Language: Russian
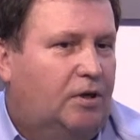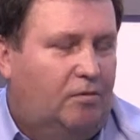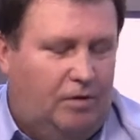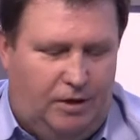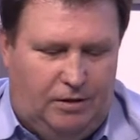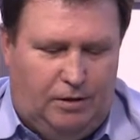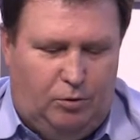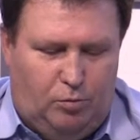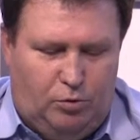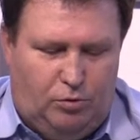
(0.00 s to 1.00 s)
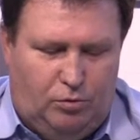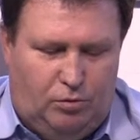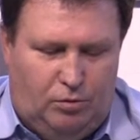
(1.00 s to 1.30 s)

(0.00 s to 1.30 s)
говорят о том, что